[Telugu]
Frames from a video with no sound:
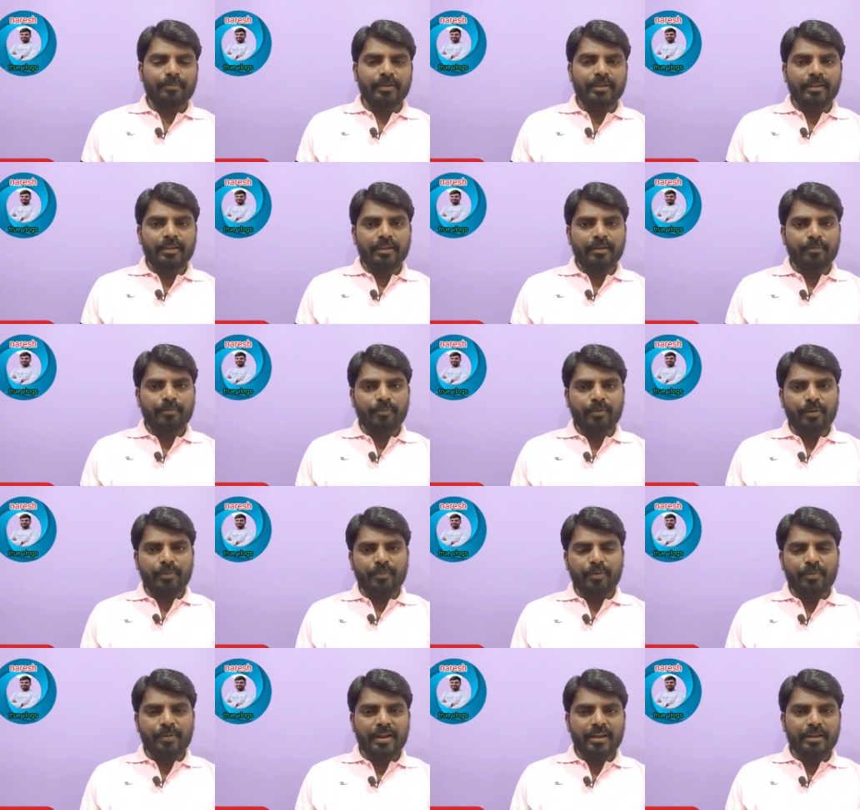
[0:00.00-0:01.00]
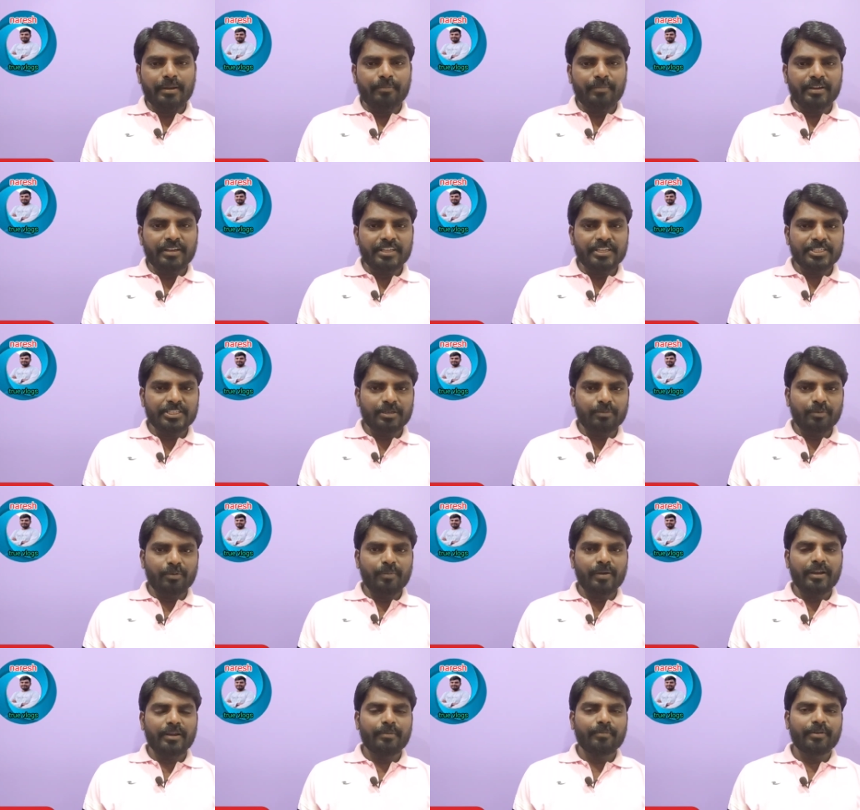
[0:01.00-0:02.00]
మీ మొబైల్ నెంబర్ రిజిస్టర్
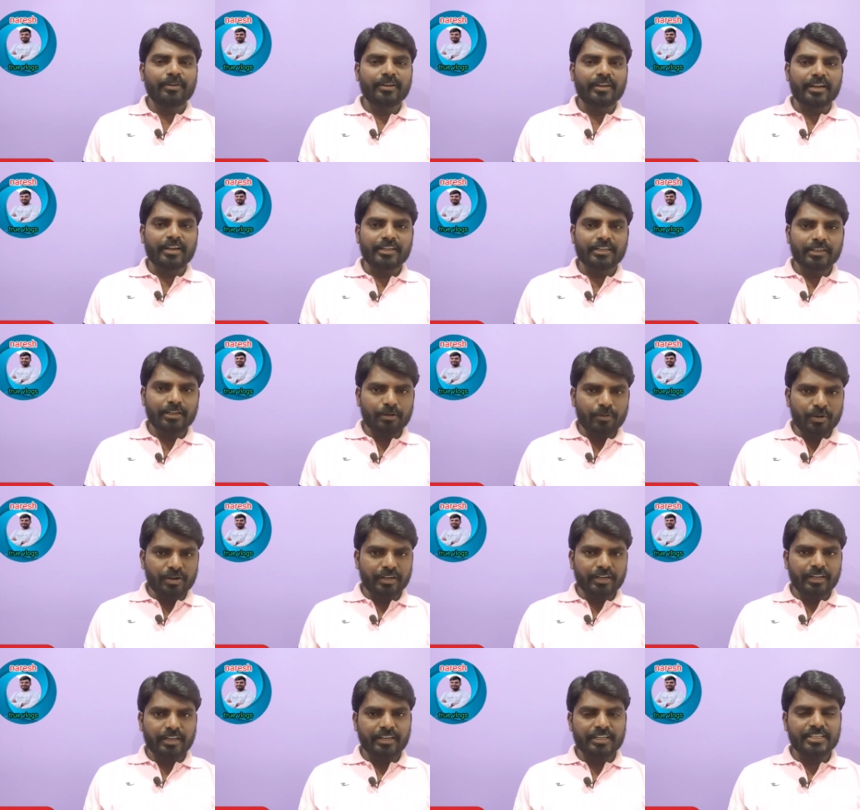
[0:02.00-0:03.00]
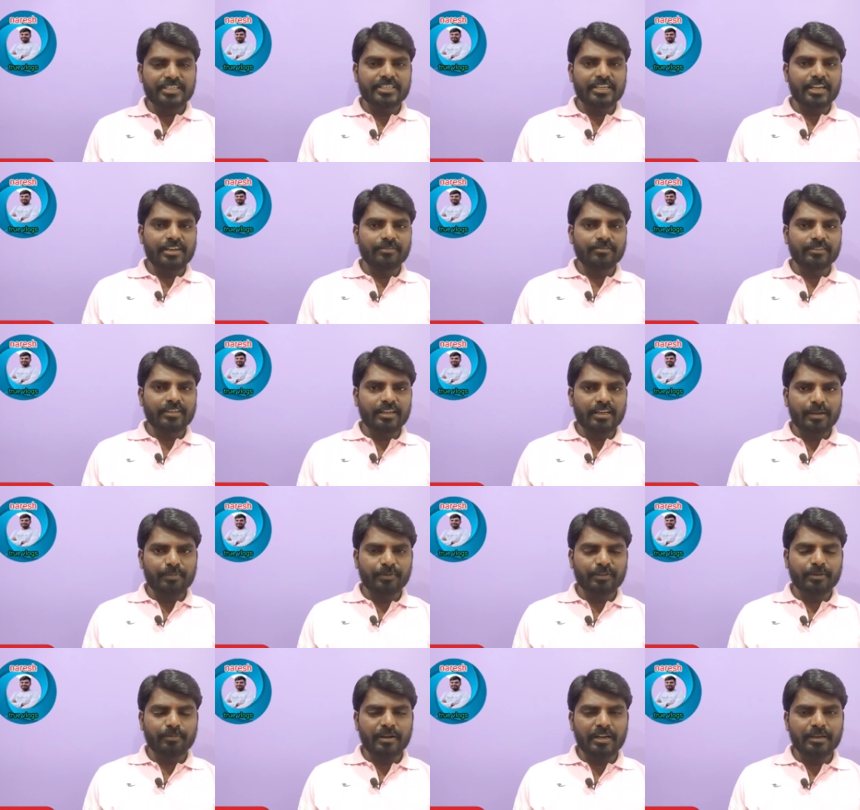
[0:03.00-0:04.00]
మొబైల్ నెంబర్ కరెక్ట్గా ఒకటే రిజిస్టర్ అయి ఉందా
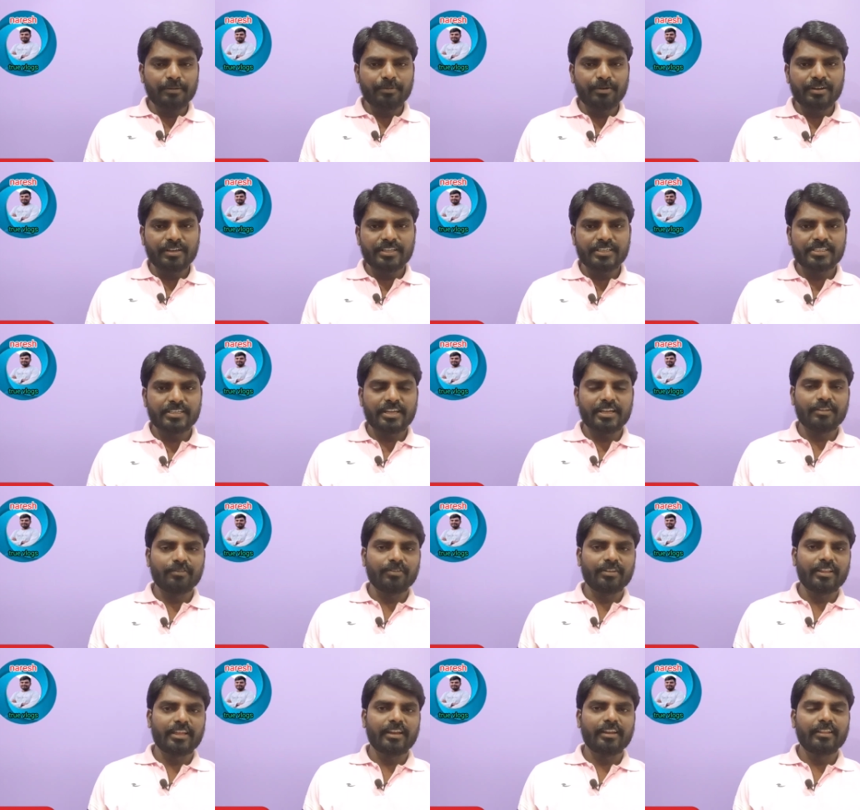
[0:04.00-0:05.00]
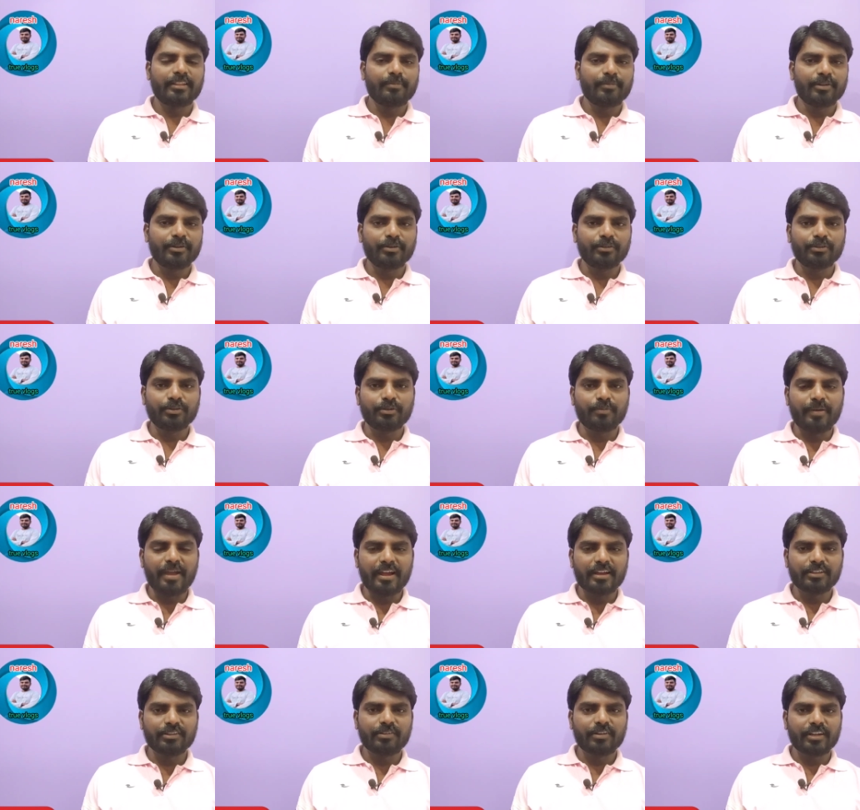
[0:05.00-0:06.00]
లేకపోతే మల్టిపుల్ రిజిస్టర్ అయి ఉందా అనేది మీరు త్రూ
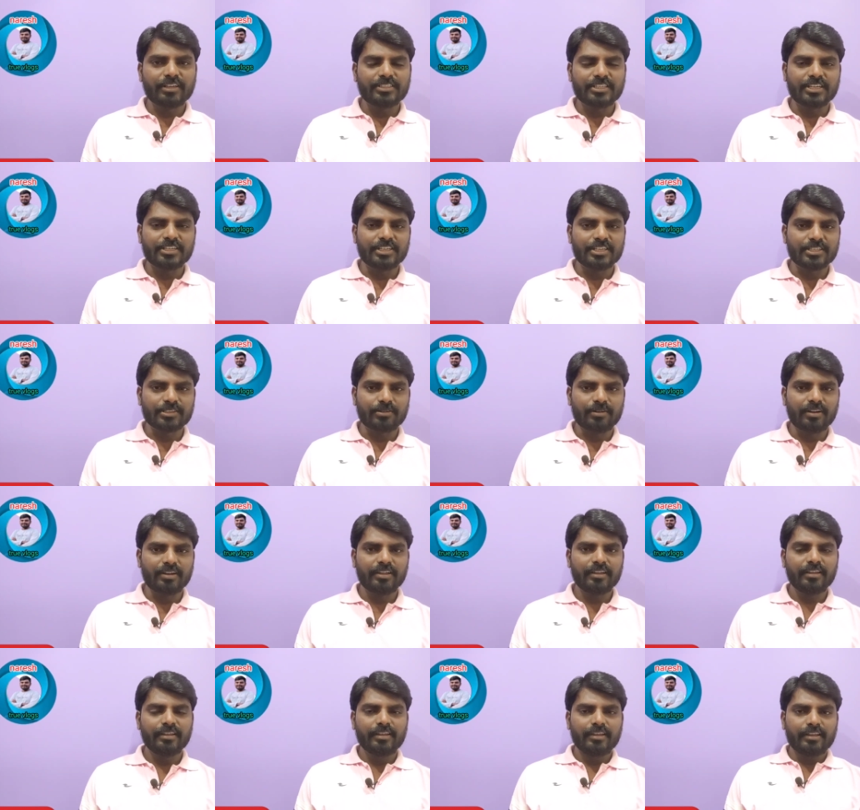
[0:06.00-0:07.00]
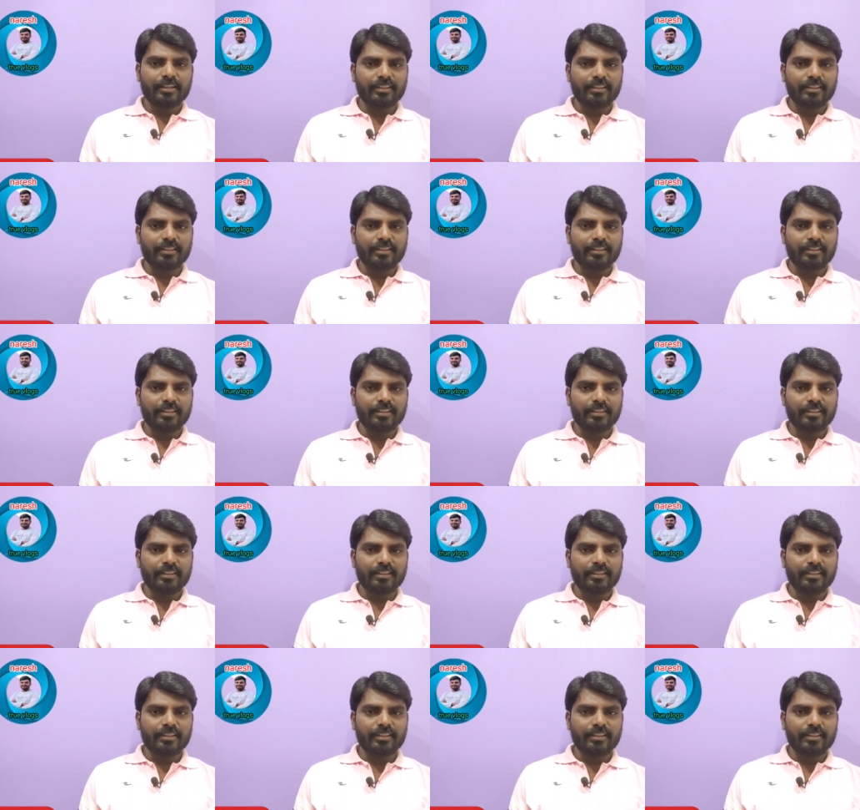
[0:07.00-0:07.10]
బ్యాంక్ ద్వారా చెక్ చేసుకోవాలి